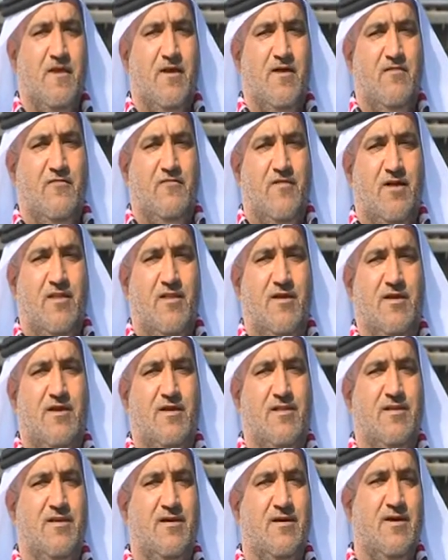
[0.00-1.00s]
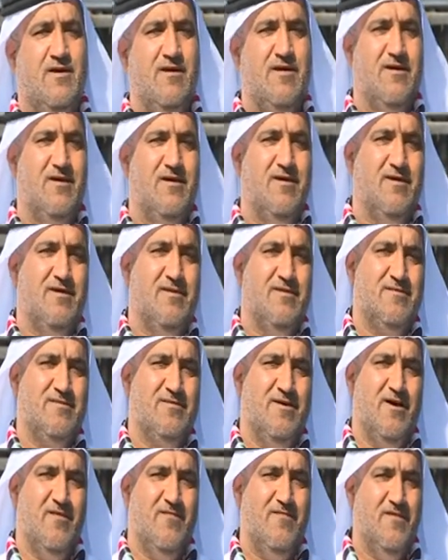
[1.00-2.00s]
فالحين آه،
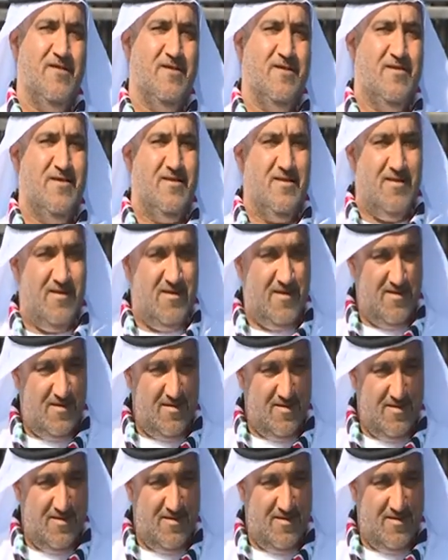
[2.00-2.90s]
تعرفي آه،